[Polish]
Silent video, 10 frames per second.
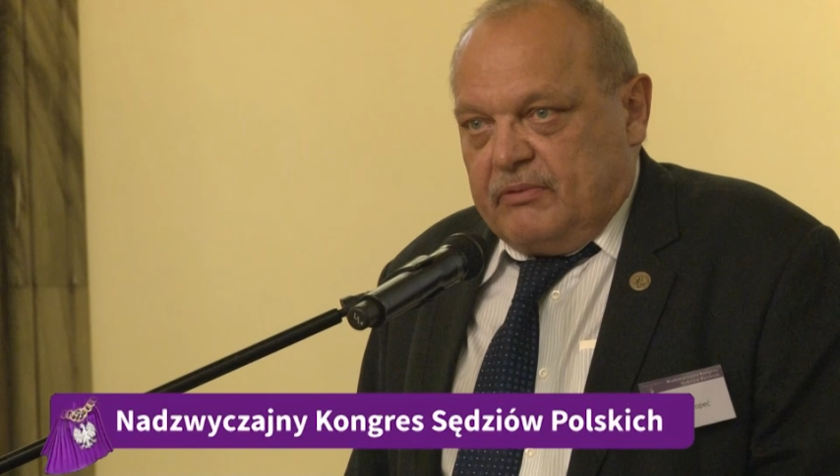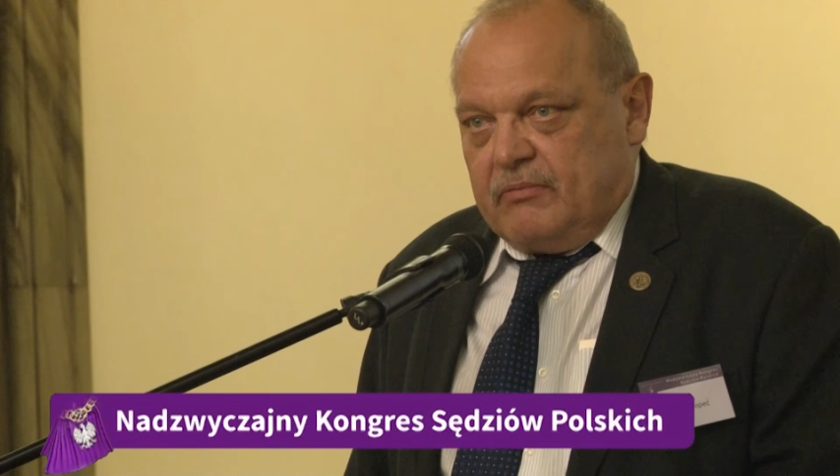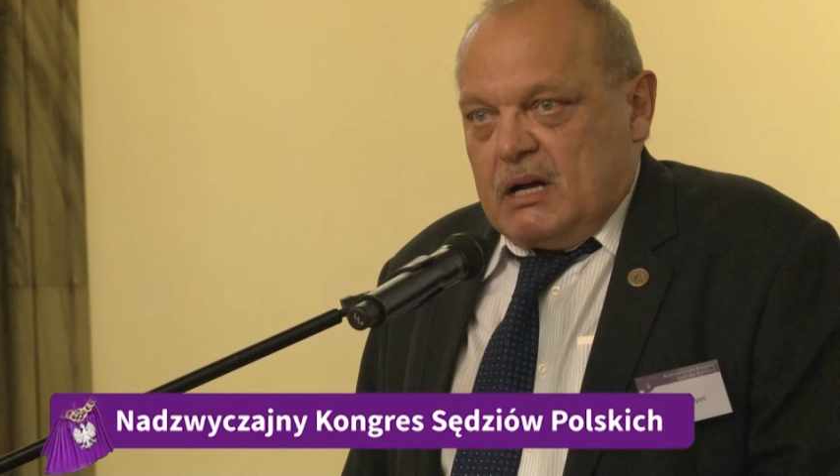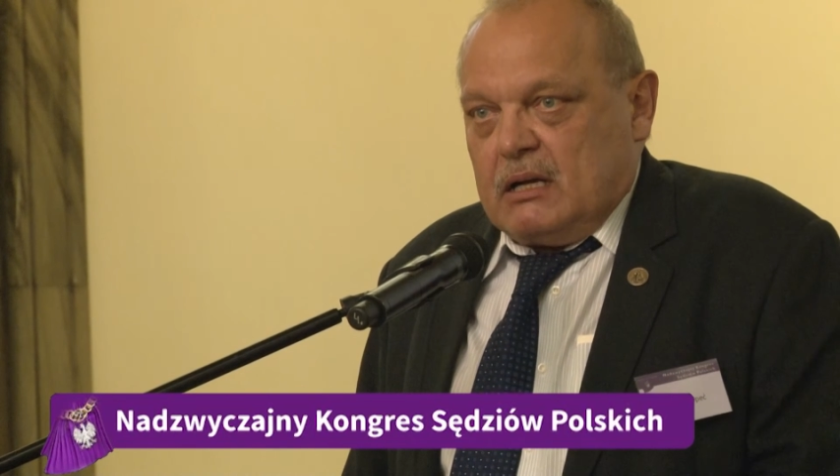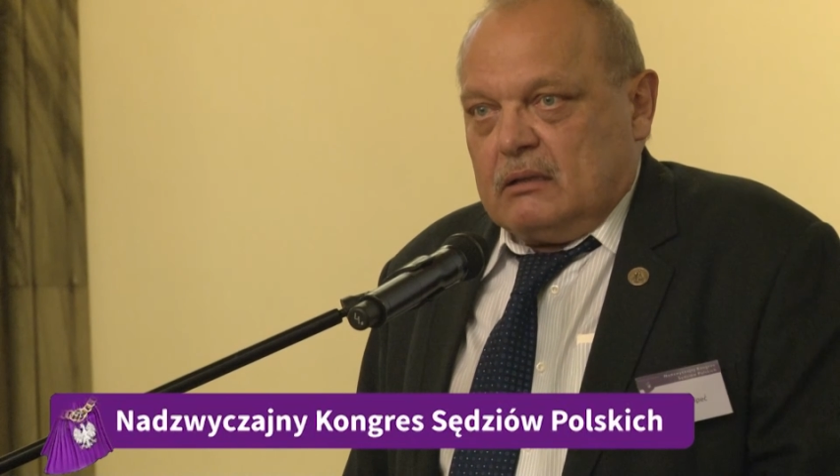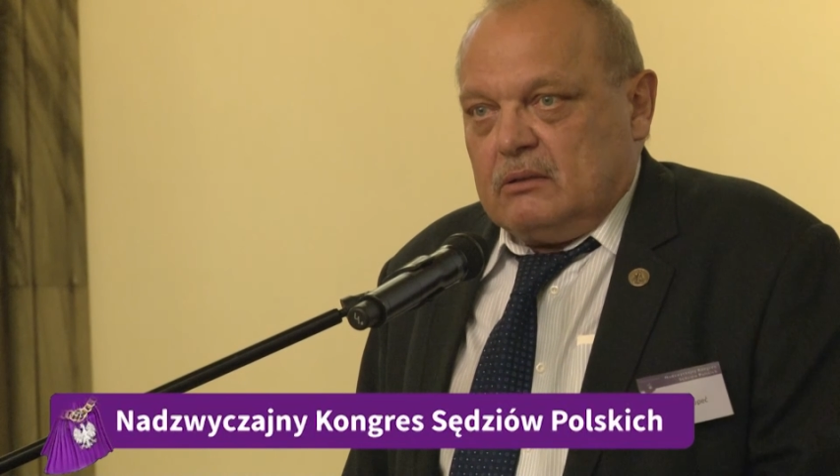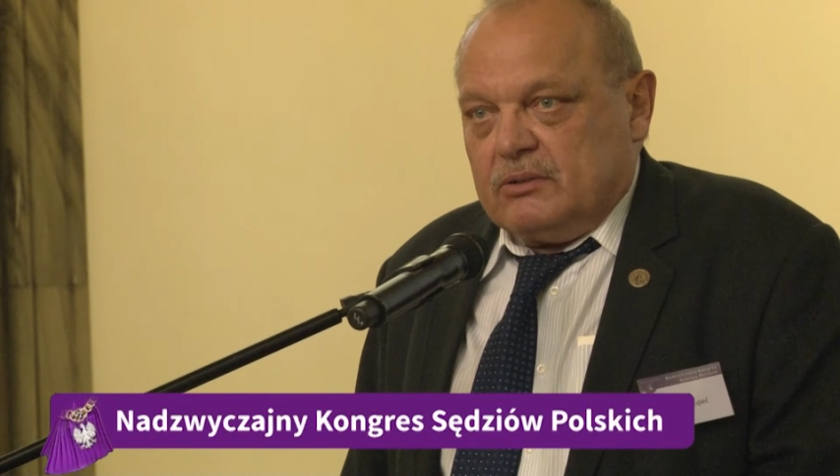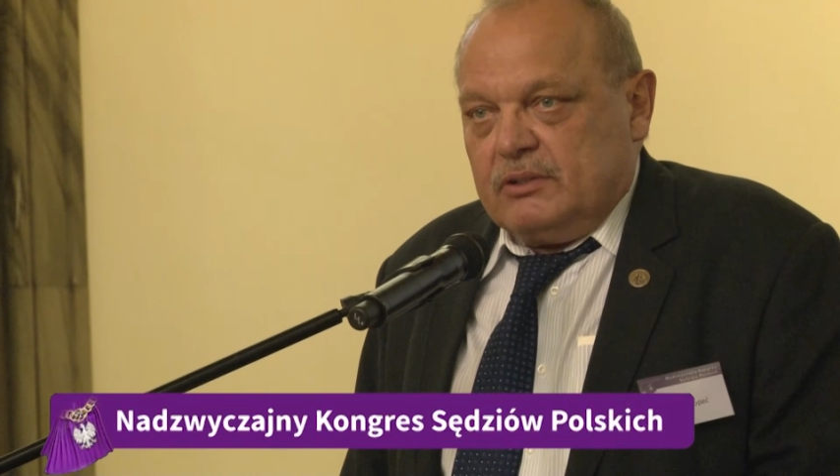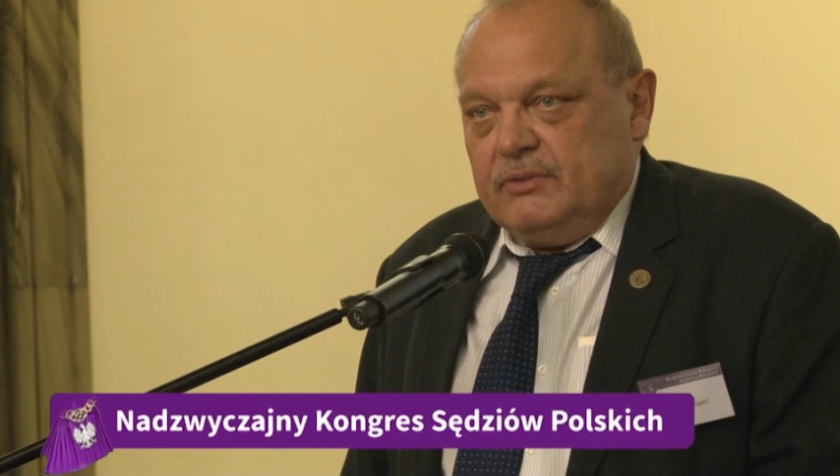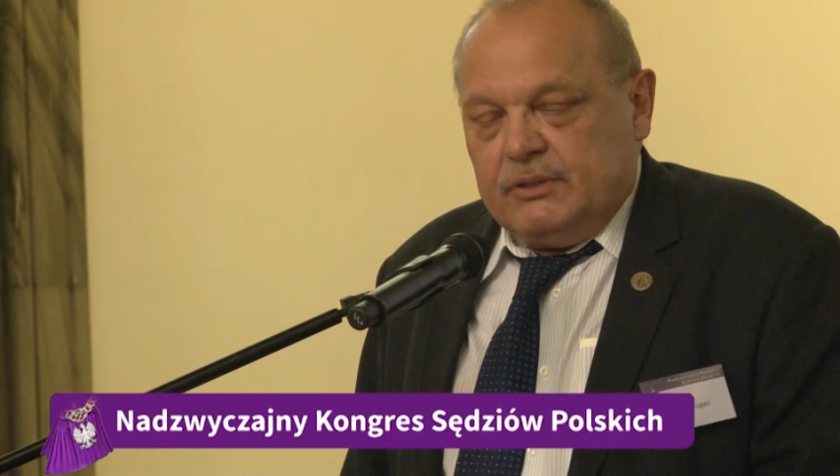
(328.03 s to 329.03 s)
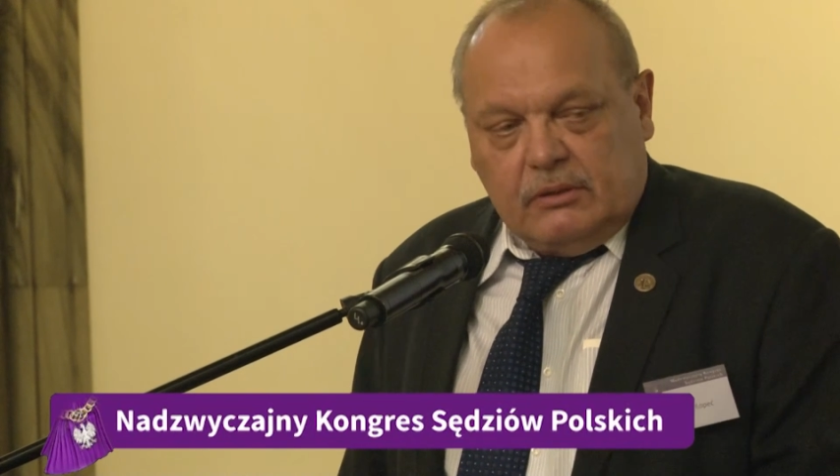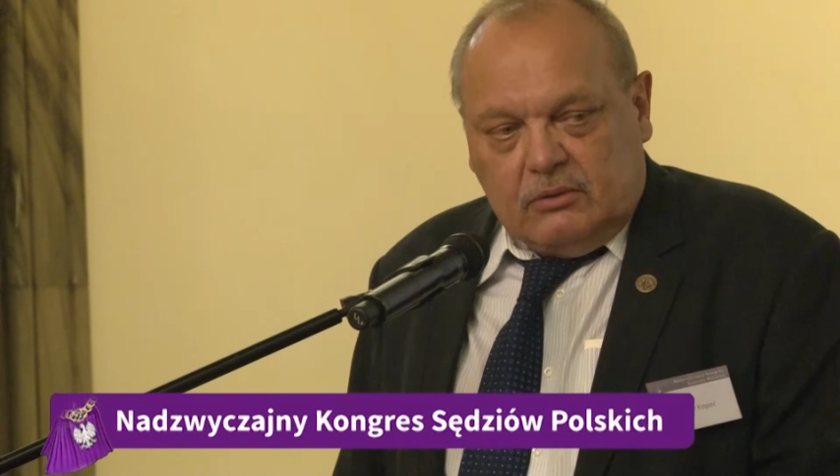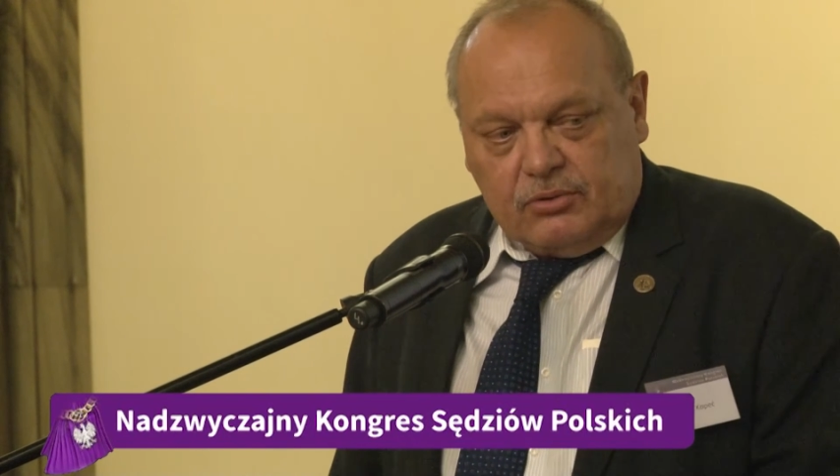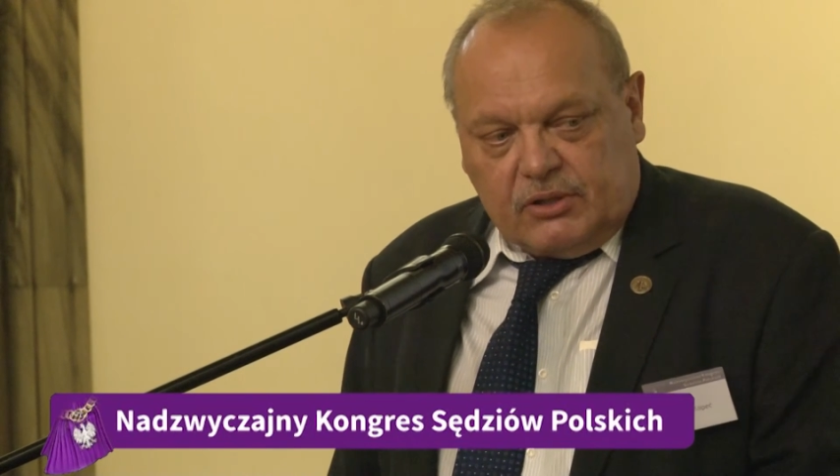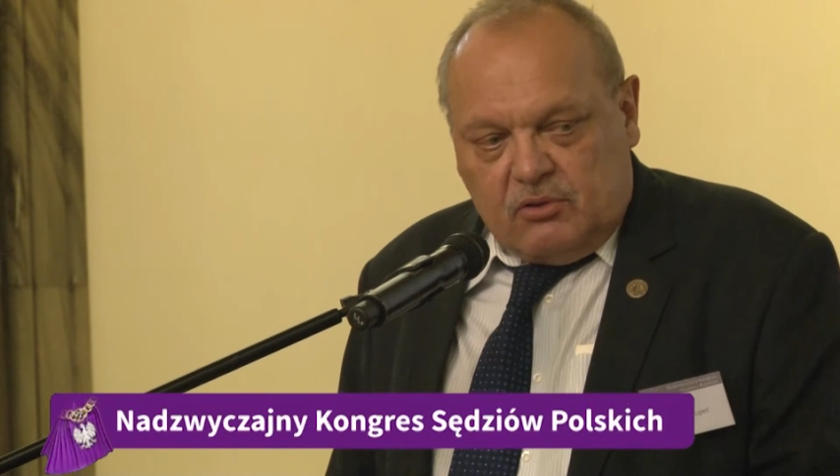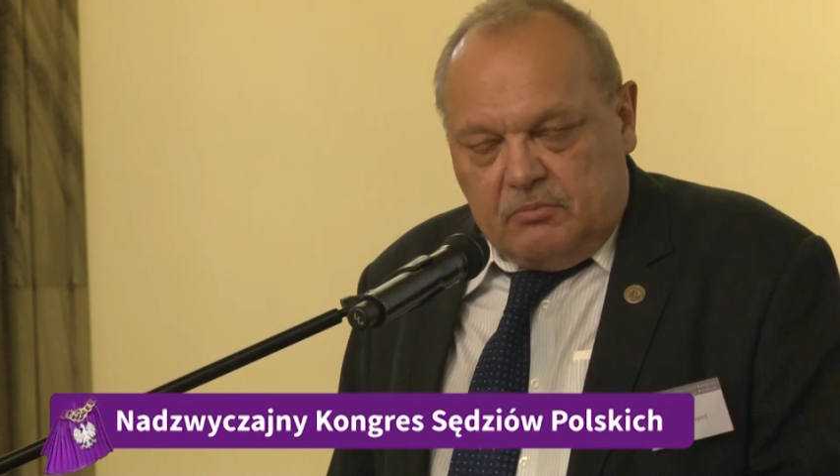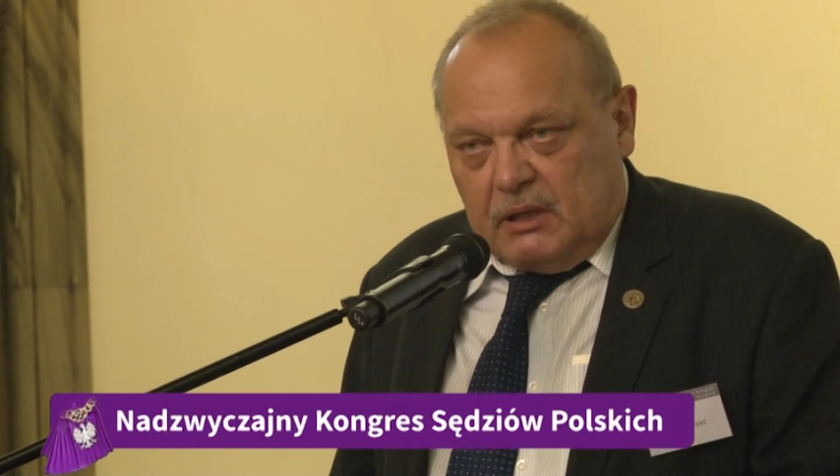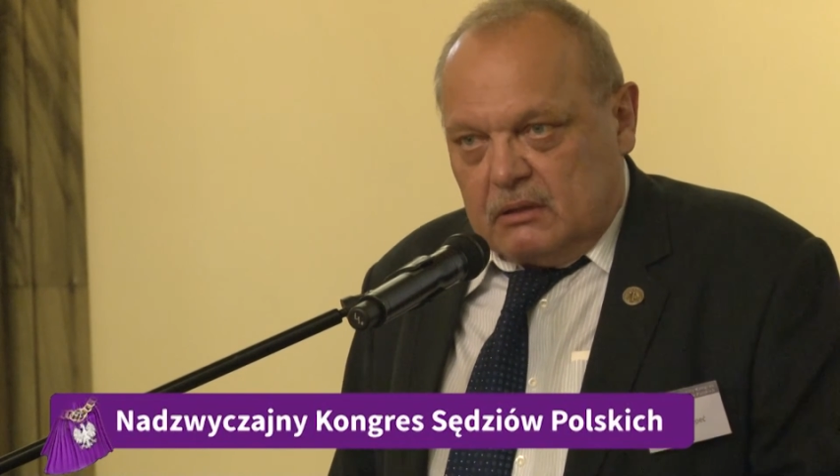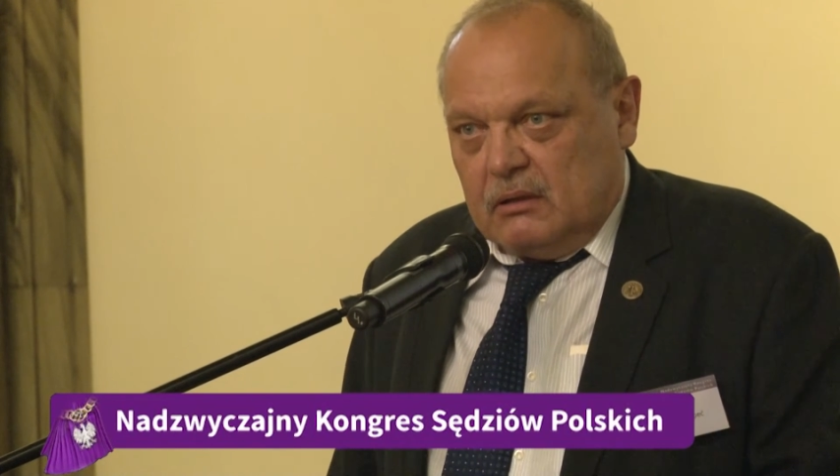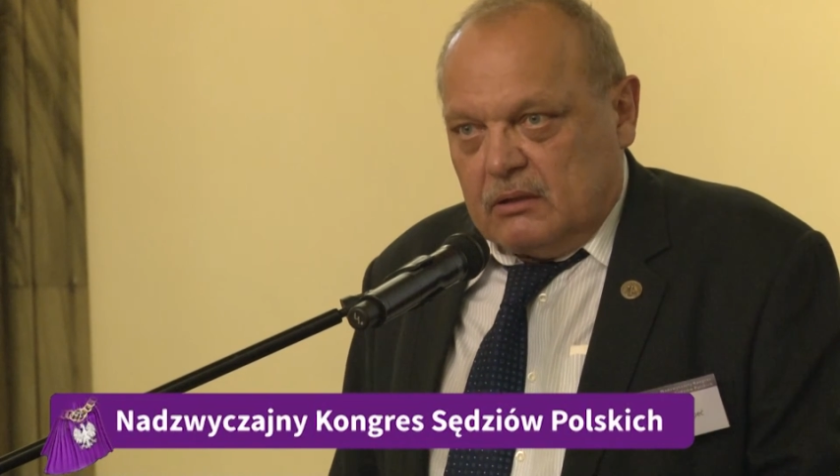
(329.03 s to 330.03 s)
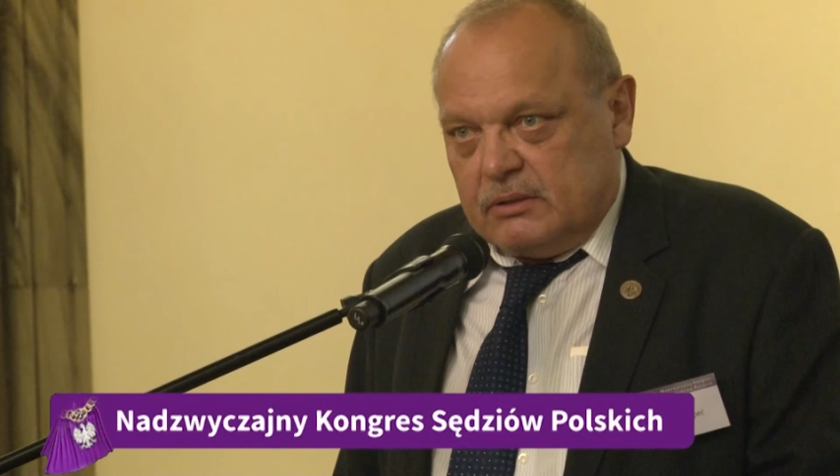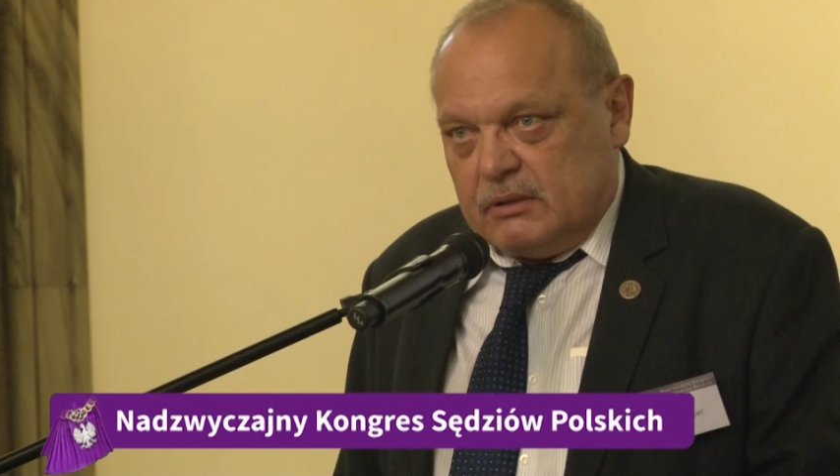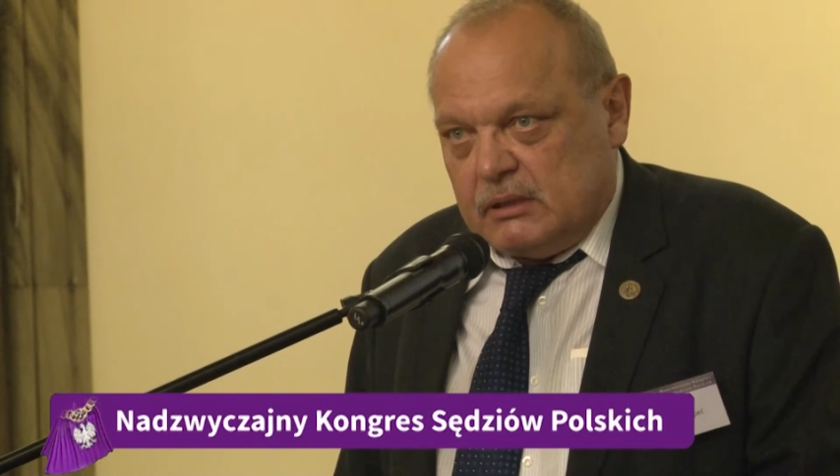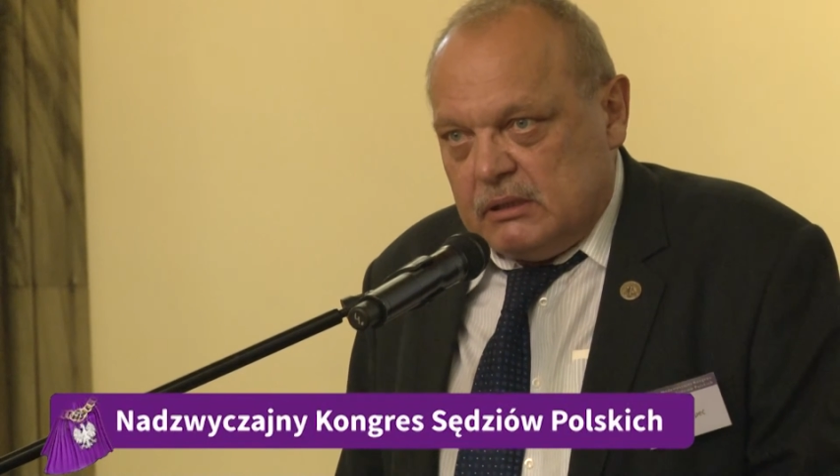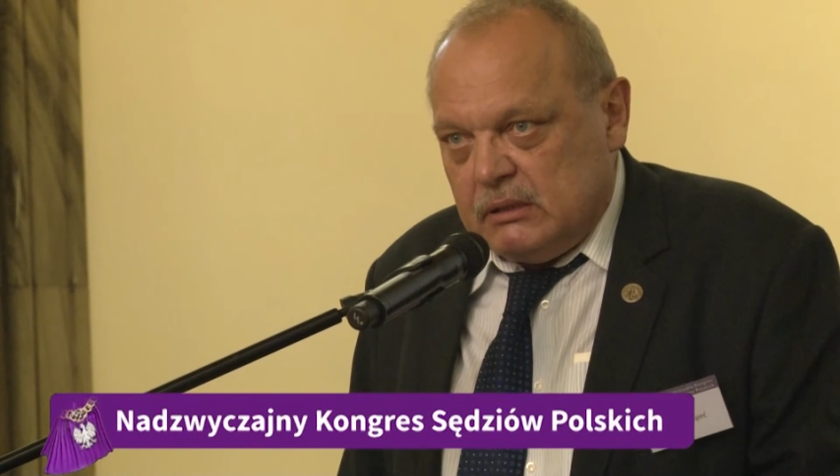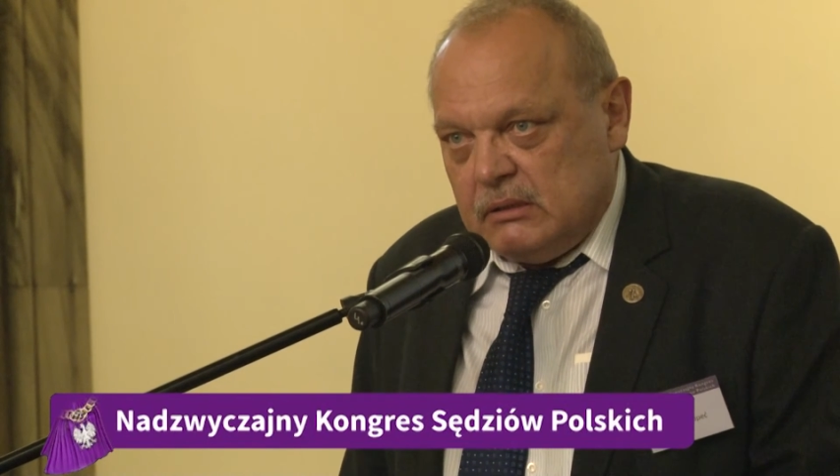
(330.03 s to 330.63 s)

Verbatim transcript: Wymaga to oczywiście dużych umiejętności,